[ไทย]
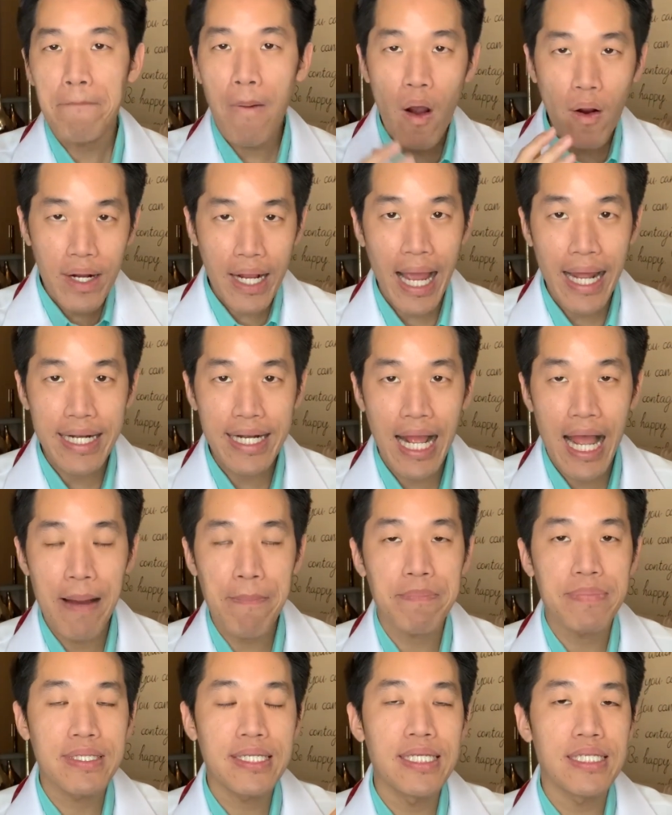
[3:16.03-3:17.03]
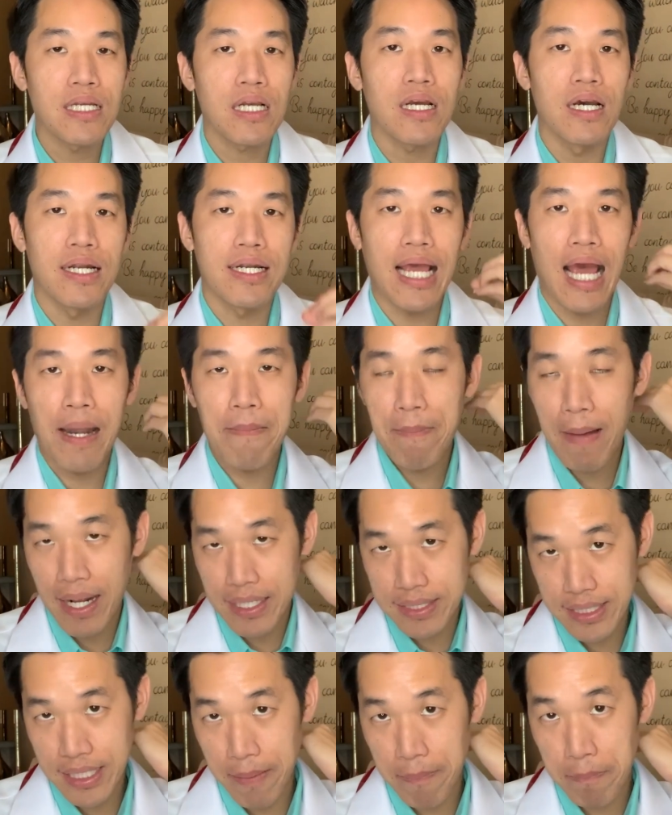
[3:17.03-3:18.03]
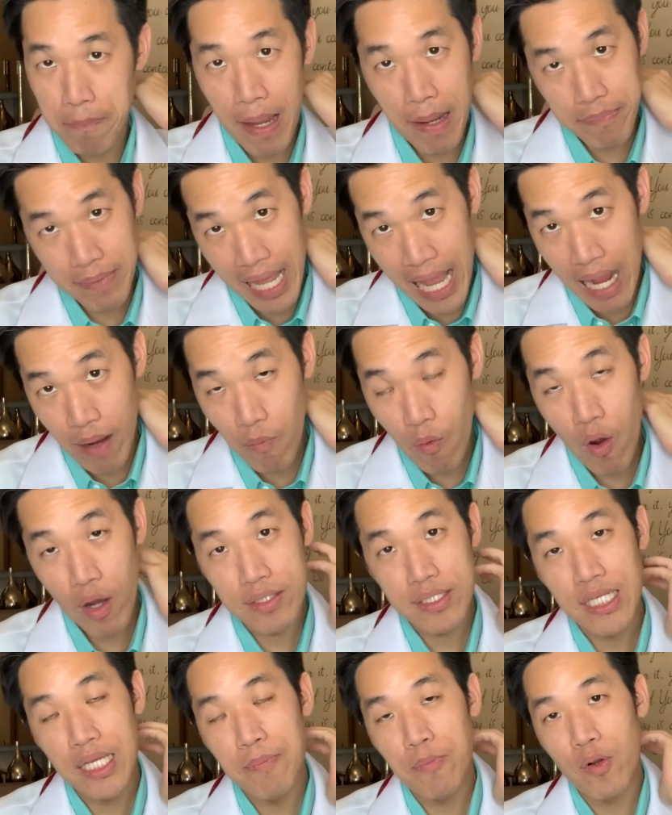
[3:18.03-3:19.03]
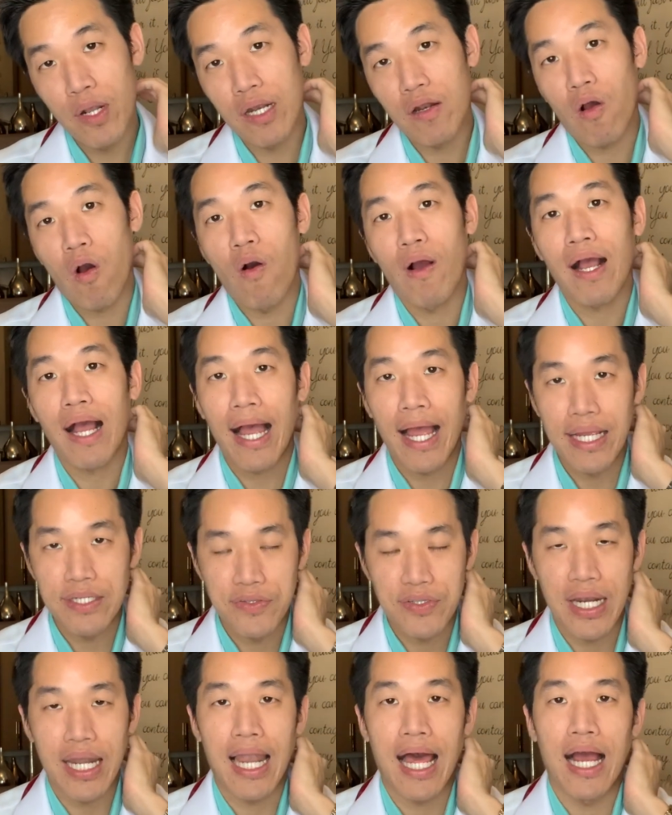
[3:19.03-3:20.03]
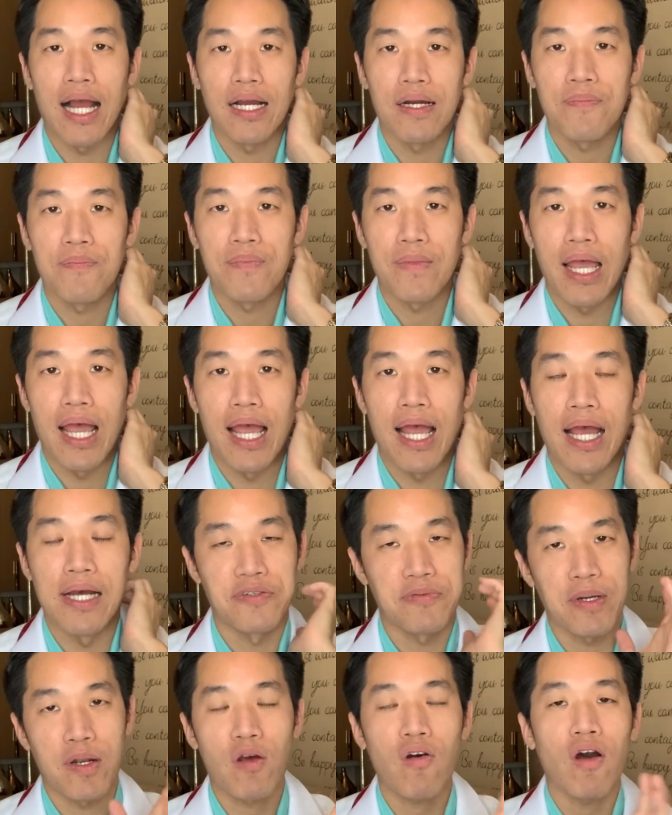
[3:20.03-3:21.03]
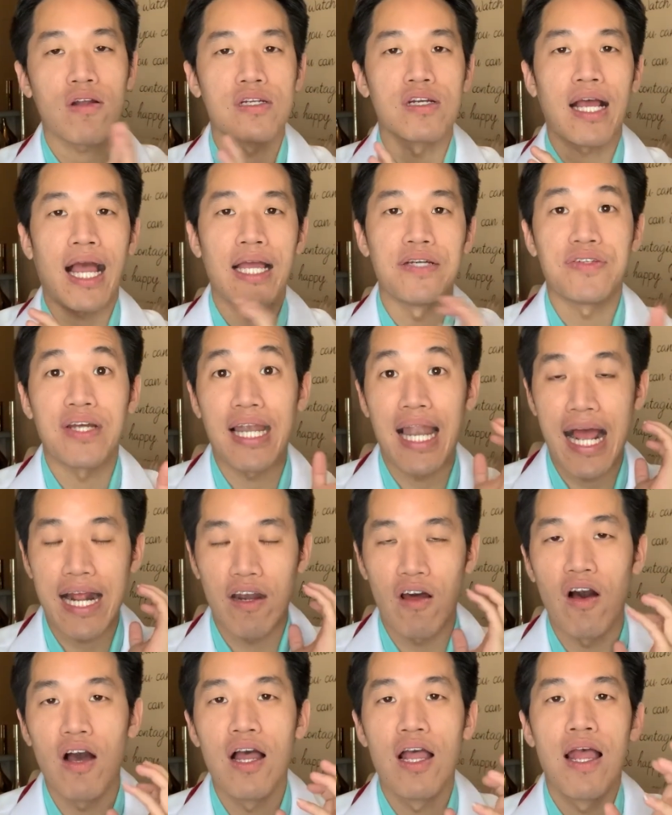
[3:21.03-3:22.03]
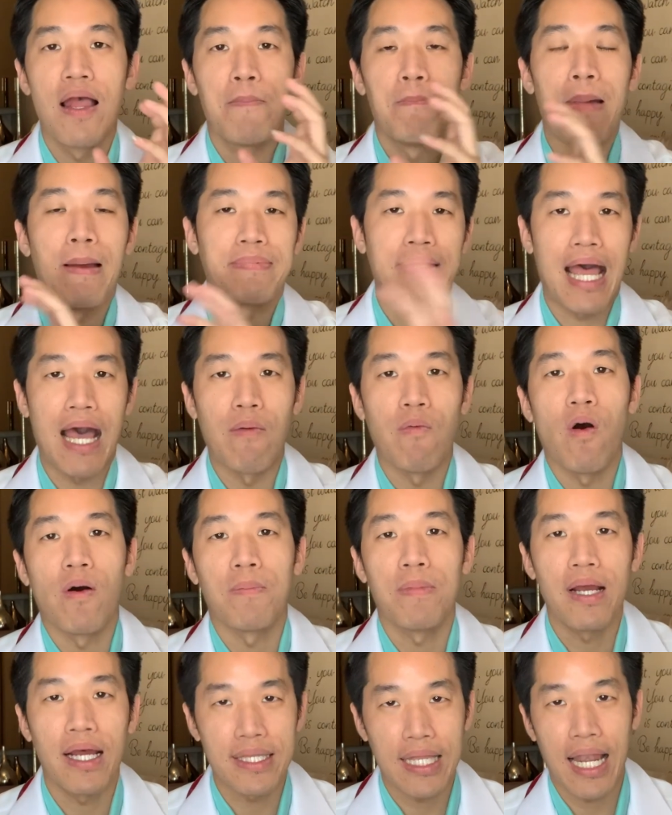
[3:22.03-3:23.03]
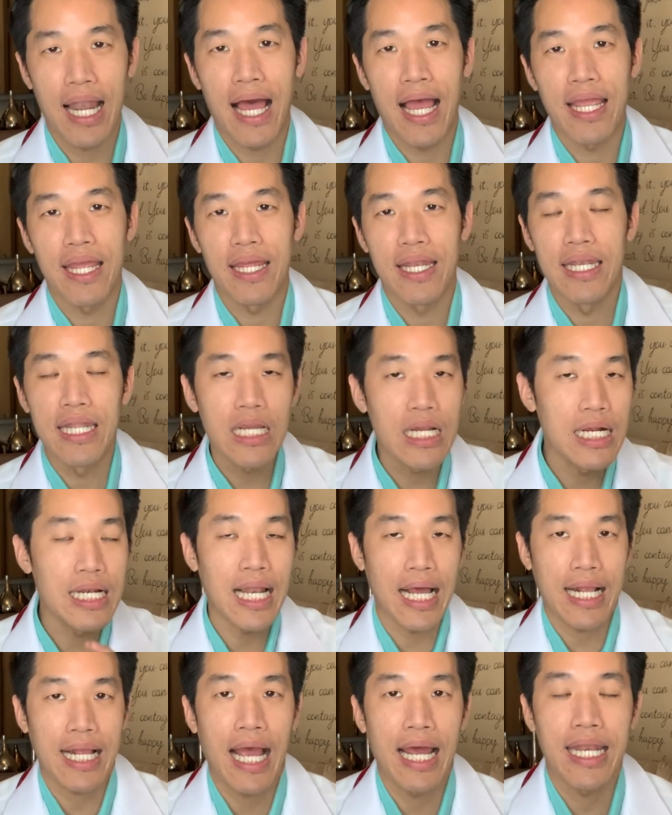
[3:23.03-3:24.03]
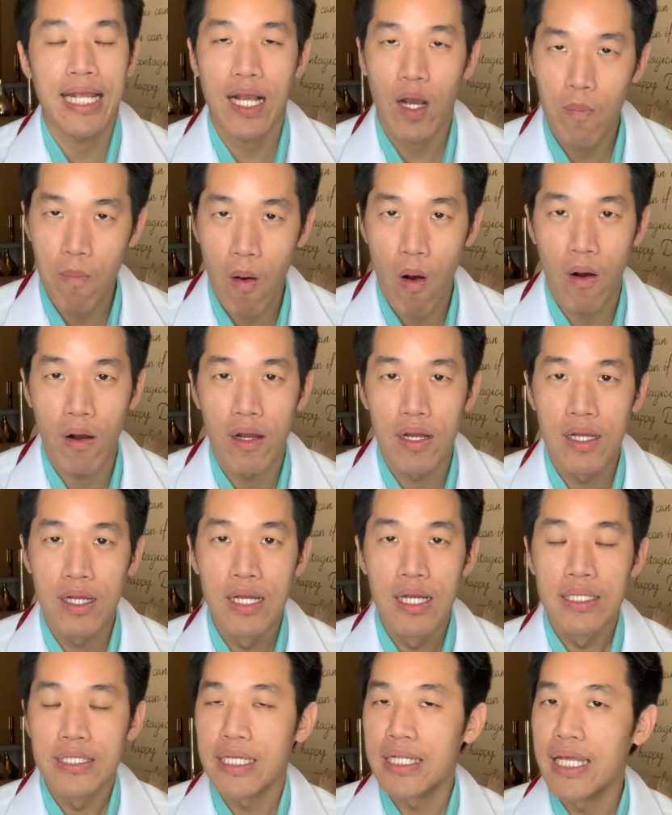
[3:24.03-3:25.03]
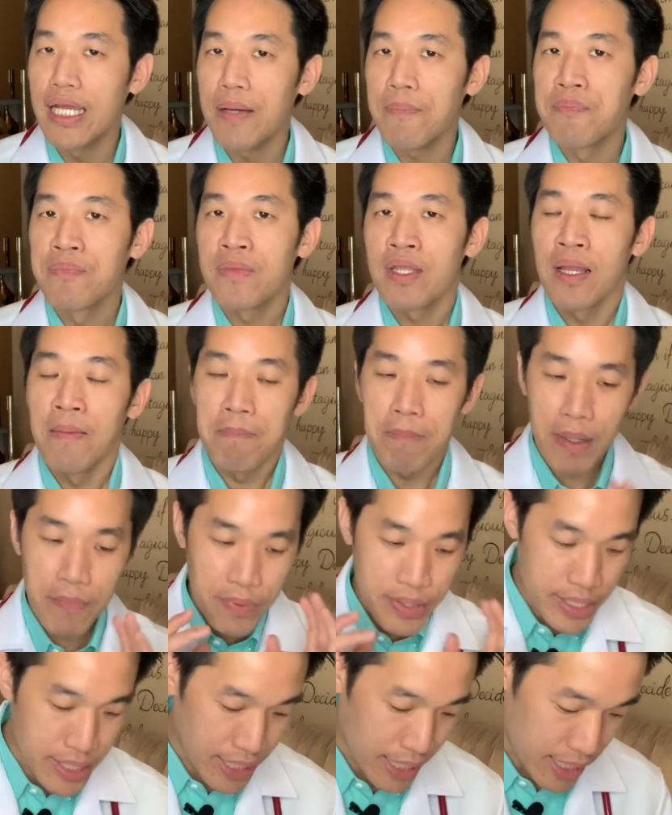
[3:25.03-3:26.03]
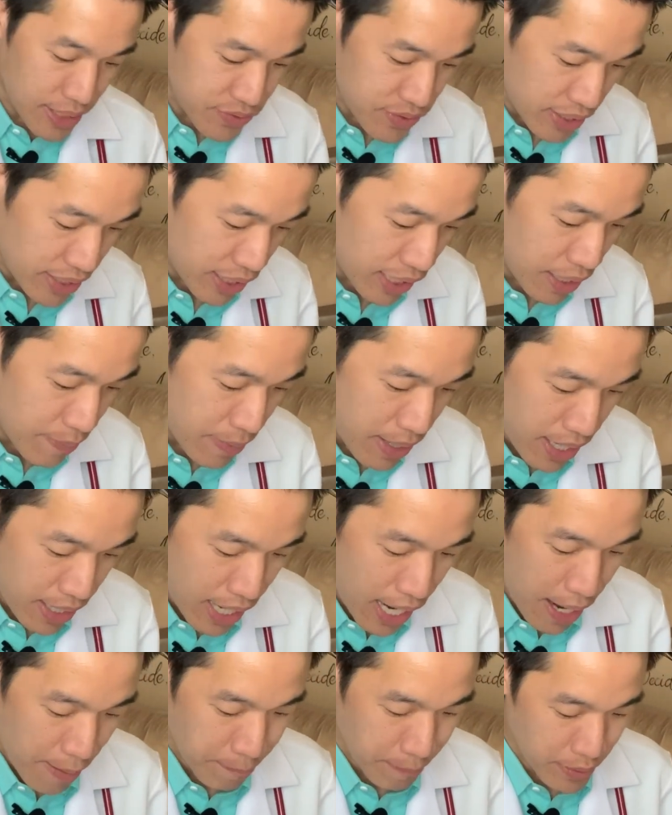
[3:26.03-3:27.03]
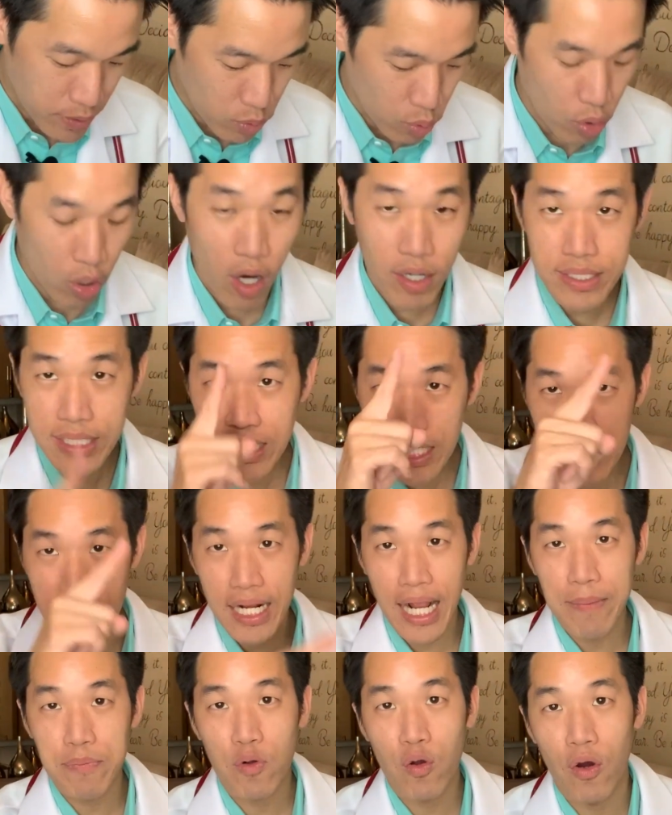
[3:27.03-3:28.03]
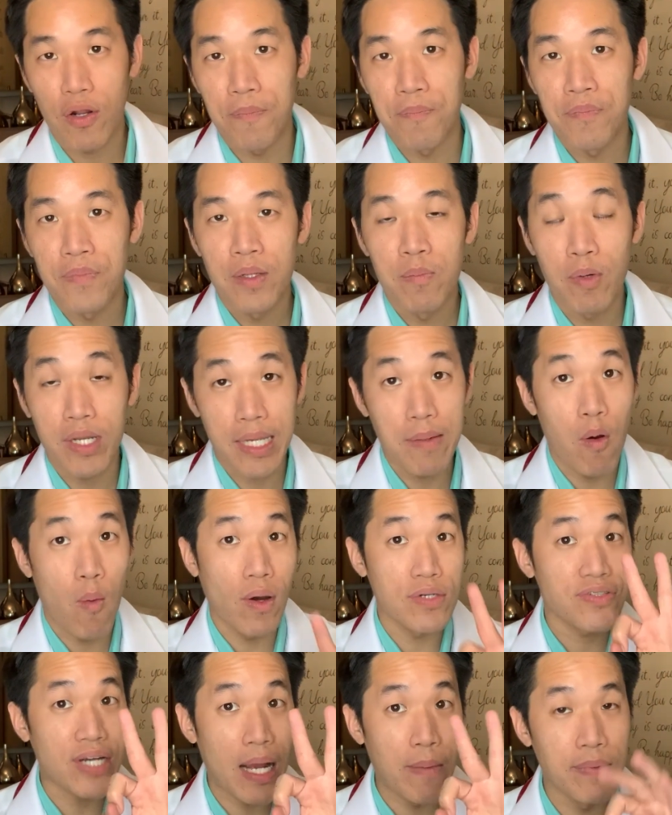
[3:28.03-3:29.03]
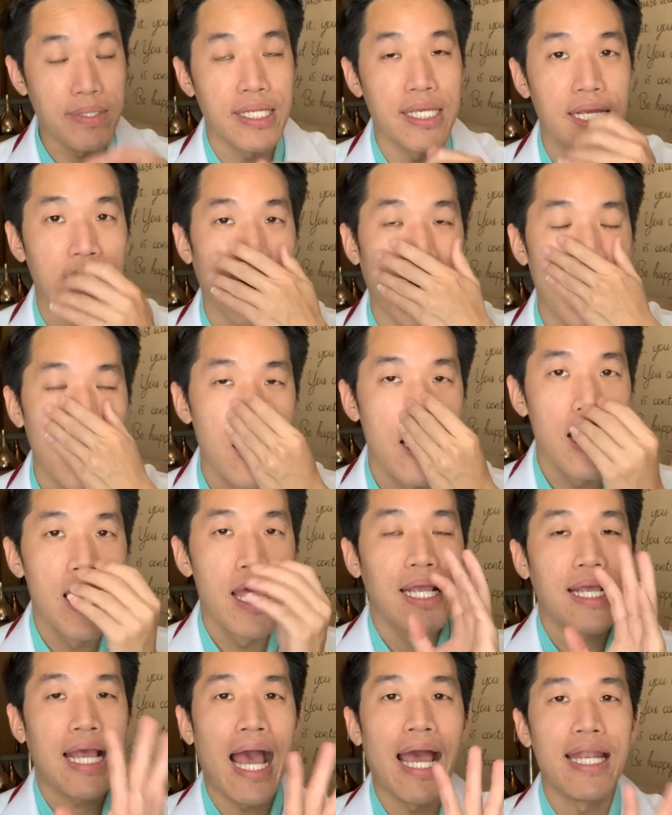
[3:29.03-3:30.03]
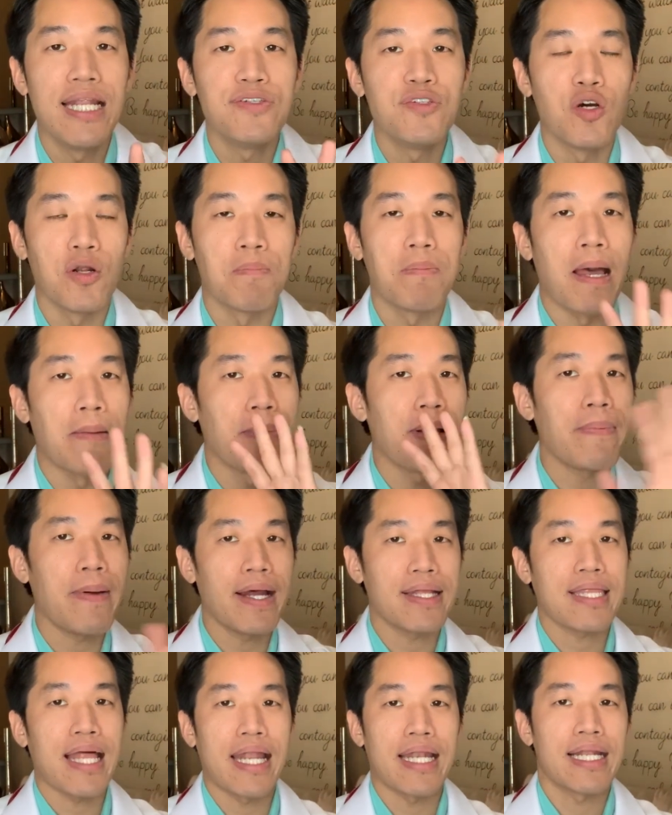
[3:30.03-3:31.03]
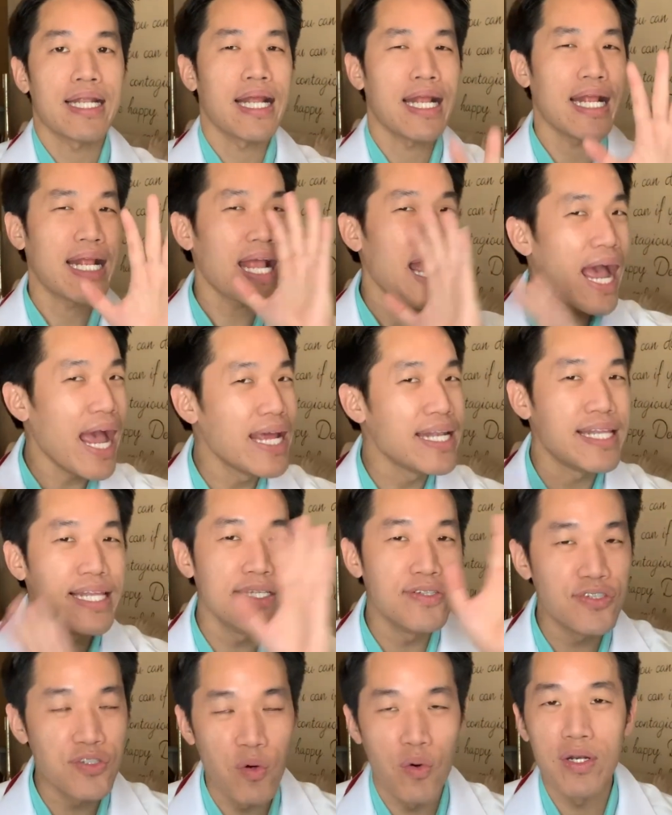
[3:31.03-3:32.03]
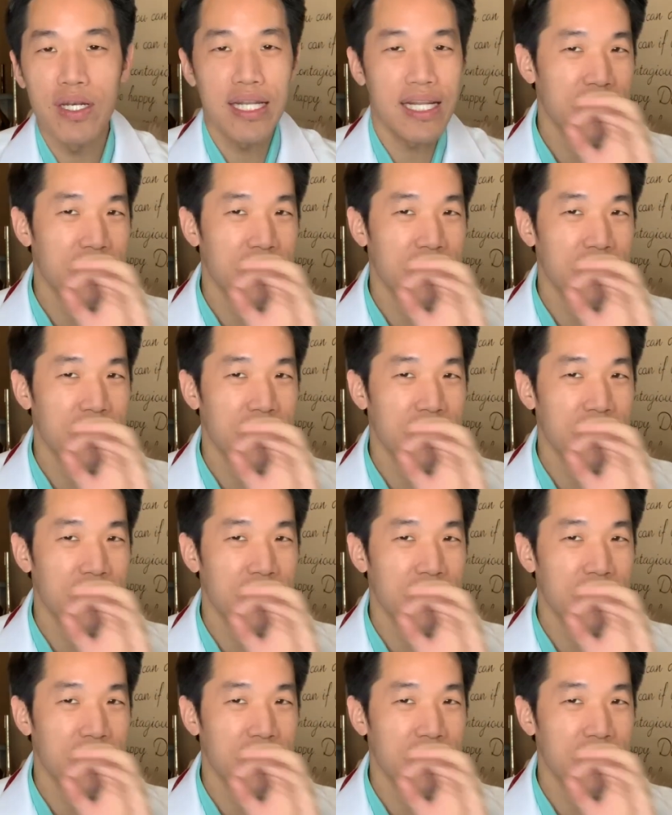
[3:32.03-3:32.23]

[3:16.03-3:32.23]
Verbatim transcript: ป้องกันครับที่จะเกิดการบาดเจ็บแบบถาวรที่บริเวณของไขสันหลังspinal cord คือไขสันหลังเนาะแบบถาวรเพื่ออันตรายนี่คือหลักการที่เขาบอกทีนี้มันวิธีการรักษายังไงบ้างมาดูข้อที่1ครับทุกคนเมื่อกี้บอกว่า3วิธีนะง่ายที่สุดแบบไม่ผ่าตัดง่ายที่สุ